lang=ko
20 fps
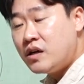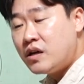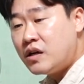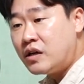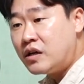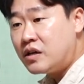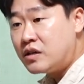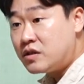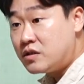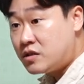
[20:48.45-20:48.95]

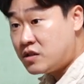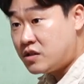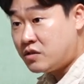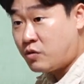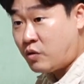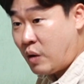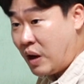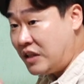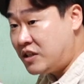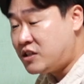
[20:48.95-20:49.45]
예,
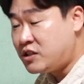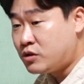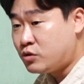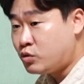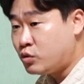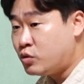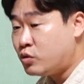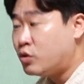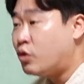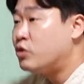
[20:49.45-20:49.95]

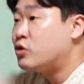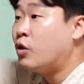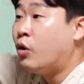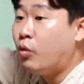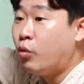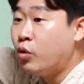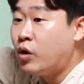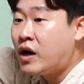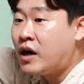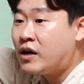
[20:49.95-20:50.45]
관직도 더
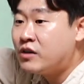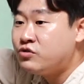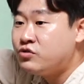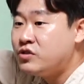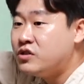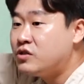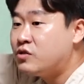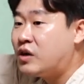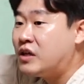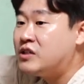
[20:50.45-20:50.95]
올라갈 수
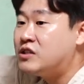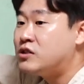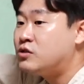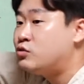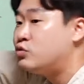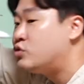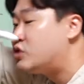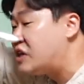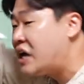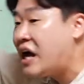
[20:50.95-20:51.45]
있는
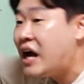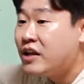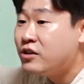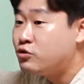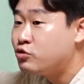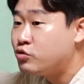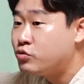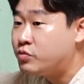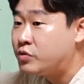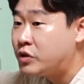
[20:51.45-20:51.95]
관직도
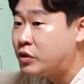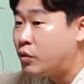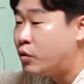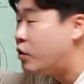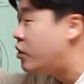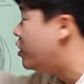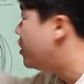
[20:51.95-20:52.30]
제한을 둬버리고,